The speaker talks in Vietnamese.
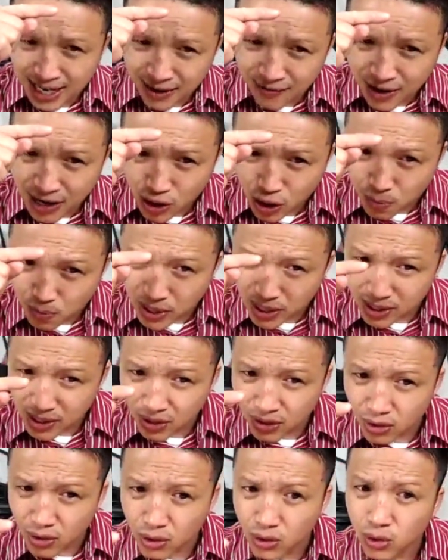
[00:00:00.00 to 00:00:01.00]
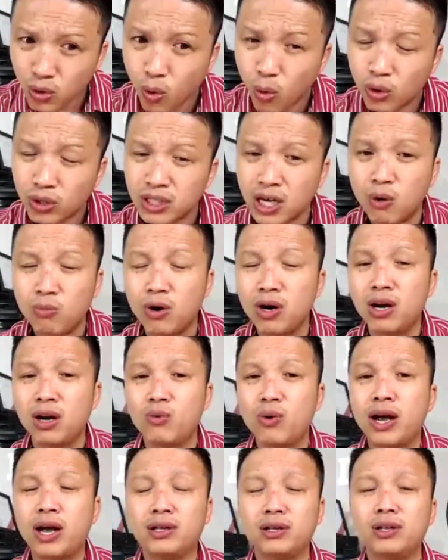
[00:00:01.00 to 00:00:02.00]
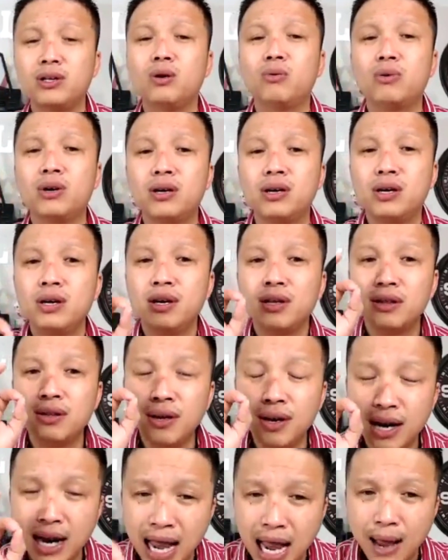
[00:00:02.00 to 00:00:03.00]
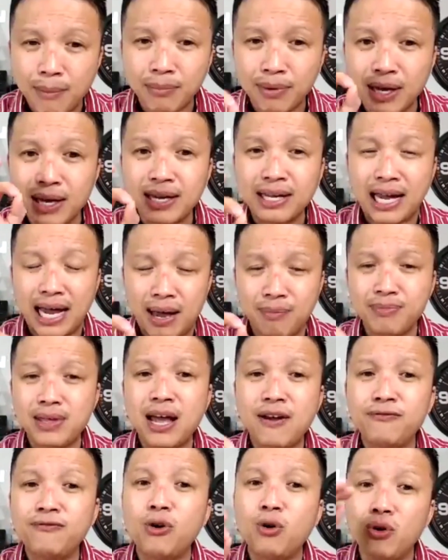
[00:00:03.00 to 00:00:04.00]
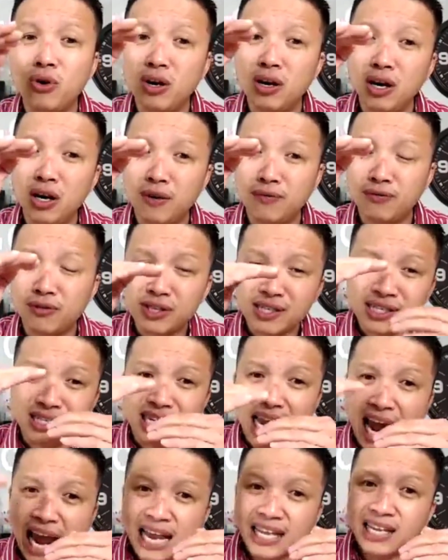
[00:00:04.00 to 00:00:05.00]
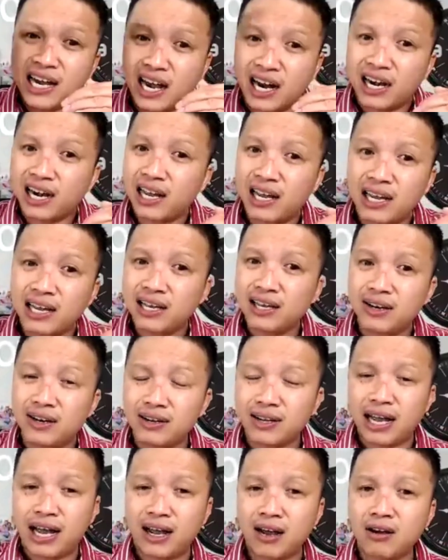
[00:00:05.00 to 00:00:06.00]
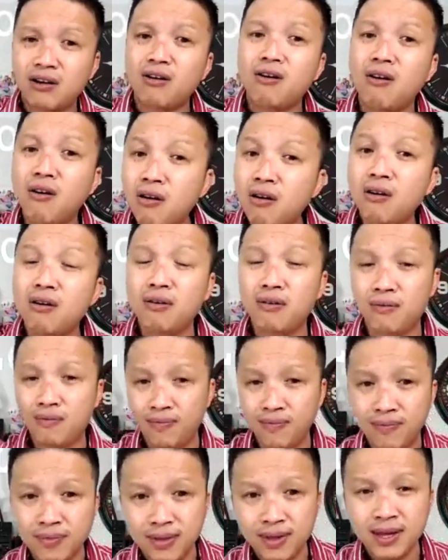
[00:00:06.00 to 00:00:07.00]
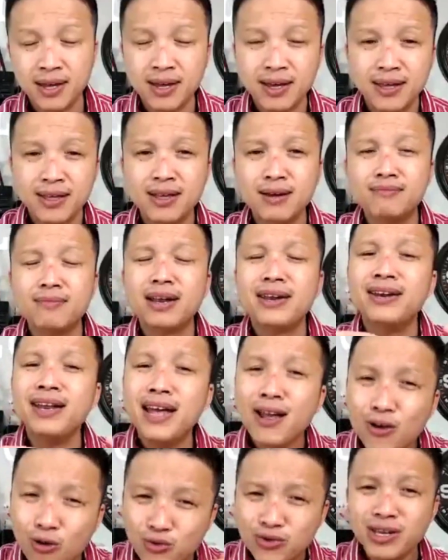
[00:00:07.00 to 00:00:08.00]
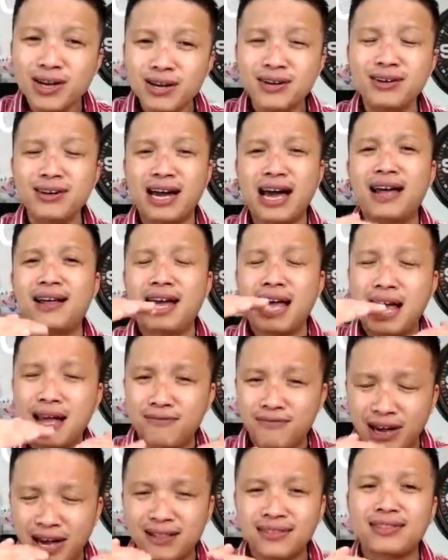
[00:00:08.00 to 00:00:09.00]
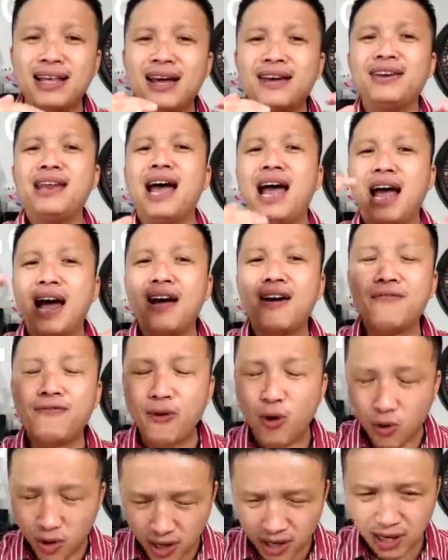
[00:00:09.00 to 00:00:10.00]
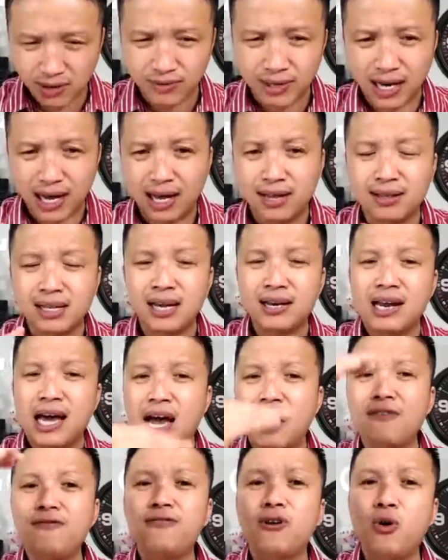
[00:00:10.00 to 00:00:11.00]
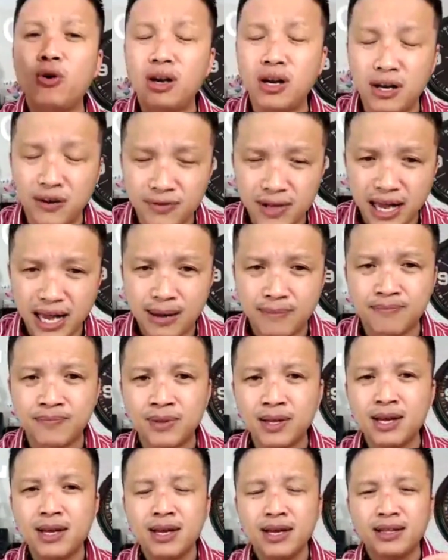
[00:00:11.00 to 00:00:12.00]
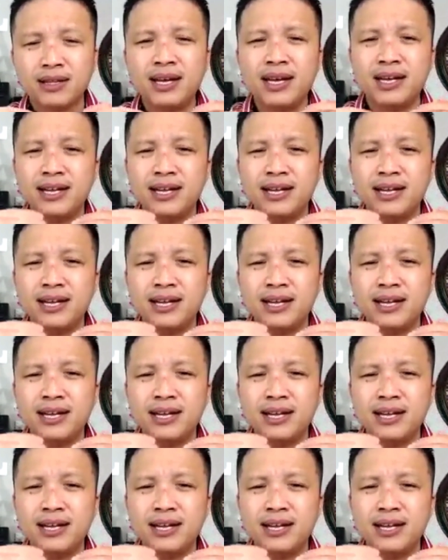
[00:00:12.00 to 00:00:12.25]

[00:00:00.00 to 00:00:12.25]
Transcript: thì khi cái vasopressin nó nó tuột sau mỗi lần quan hệ tình dục đó, nó làm cái cảm giác fall in love nó xa dần lên nó càng khó nhưng mà nếu như em và anh ta đã fall in love tức là anh ta đã fall in love với em